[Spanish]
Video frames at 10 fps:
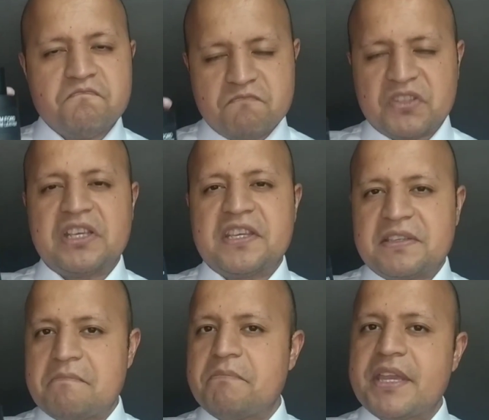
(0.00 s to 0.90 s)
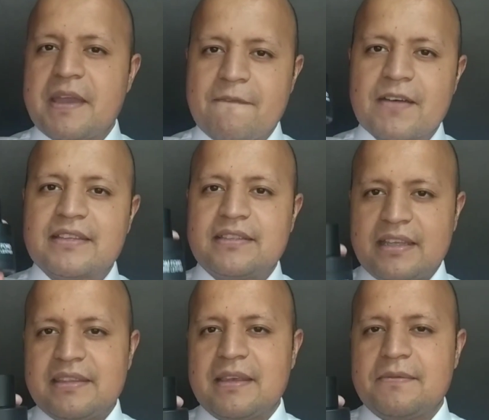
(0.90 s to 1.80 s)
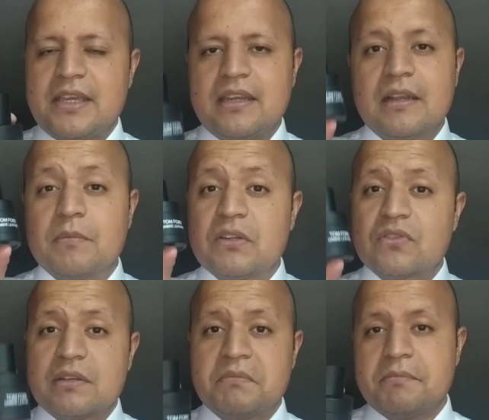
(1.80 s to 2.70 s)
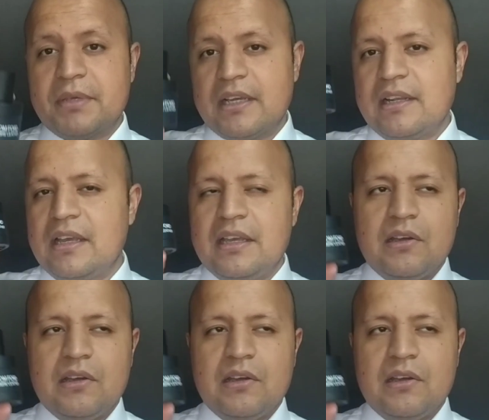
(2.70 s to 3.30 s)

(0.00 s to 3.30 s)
se desempeña bastante bien, al menos en mi piel,